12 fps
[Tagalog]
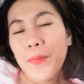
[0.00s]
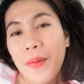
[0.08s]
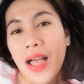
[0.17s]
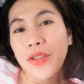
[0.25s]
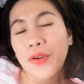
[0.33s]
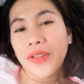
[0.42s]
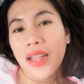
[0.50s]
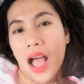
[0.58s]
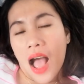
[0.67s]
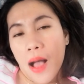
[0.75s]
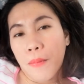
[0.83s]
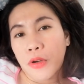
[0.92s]
kung paano ko
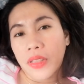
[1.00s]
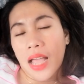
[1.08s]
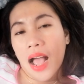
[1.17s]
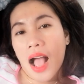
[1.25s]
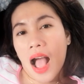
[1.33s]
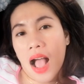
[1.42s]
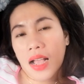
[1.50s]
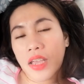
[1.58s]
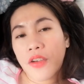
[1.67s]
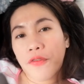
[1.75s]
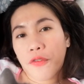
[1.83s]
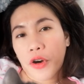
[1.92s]
naabot ang
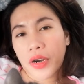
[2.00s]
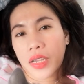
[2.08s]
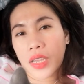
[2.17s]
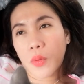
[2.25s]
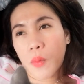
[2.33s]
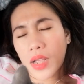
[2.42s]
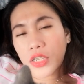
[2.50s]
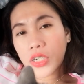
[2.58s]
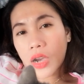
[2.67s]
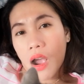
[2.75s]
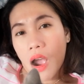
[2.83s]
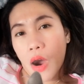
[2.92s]
aking 4K
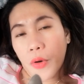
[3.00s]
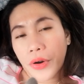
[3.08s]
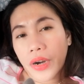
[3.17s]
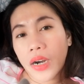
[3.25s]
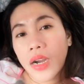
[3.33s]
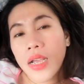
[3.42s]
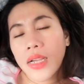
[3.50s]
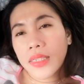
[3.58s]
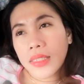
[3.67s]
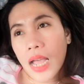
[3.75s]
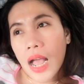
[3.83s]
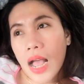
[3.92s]
watch hour
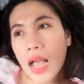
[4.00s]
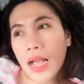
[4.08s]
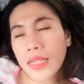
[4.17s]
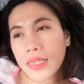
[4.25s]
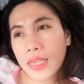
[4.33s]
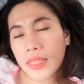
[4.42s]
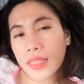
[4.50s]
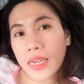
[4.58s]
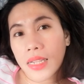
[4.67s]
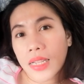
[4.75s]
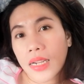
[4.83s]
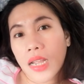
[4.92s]
na kasi
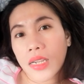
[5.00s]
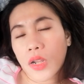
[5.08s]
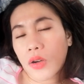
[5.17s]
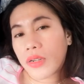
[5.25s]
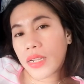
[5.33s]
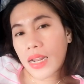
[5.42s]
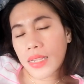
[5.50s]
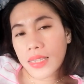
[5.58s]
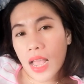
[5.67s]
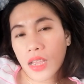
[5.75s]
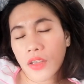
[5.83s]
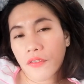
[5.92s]
tinitingnan daw nila
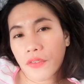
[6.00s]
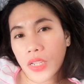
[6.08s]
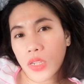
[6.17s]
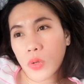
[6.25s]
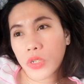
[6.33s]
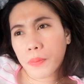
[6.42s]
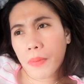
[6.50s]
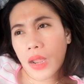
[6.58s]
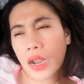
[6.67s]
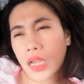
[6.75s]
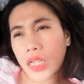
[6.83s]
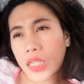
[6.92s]
sa aking videos
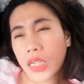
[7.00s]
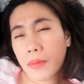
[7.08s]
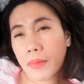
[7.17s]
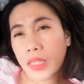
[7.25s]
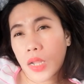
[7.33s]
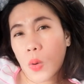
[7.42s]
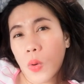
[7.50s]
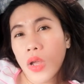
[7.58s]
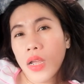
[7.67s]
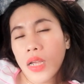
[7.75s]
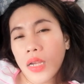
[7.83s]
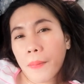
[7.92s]
parang hindi naman daw
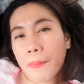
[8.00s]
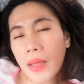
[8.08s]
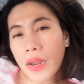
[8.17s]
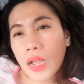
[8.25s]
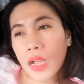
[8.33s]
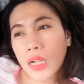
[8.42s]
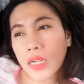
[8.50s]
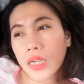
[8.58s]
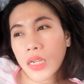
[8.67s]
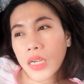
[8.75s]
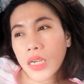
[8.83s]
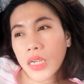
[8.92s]

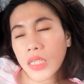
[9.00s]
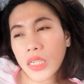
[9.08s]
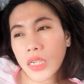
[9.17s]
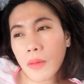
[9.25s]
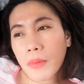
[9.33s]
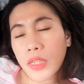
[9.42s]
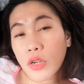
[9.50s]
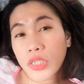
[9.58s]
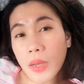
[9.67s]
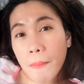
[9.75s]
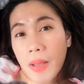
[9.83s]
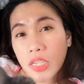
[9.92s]
parang hindi naman daw
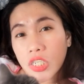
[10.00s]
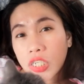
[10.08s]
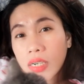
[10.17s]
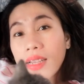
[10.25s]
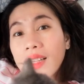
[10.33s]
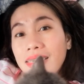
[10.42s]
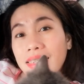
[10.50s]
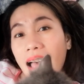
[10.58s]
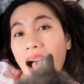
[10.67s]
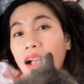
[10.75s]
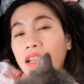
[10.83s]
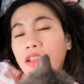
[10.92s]
siya match
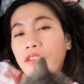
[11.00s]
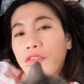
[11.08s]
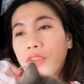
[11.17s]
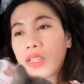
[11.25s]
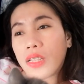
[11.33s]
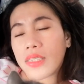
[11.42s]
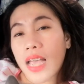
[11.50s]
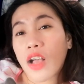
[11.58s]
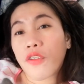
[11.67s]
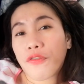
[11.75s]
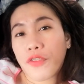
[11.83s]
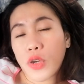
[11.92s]
sa aking vid sa
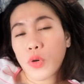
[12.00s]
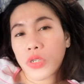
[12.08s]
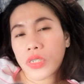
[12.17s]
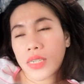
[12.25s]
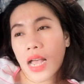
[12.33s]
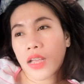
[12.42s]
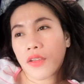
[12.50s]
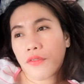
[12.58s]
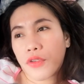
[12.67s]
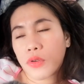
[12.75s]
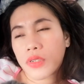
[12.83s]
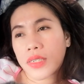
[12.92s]
aking views sa aking
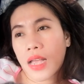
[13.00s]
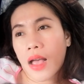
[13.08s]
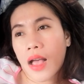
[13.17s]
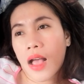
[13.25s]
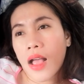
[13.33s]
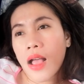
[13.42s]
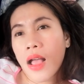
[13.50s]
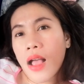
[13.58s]
views sa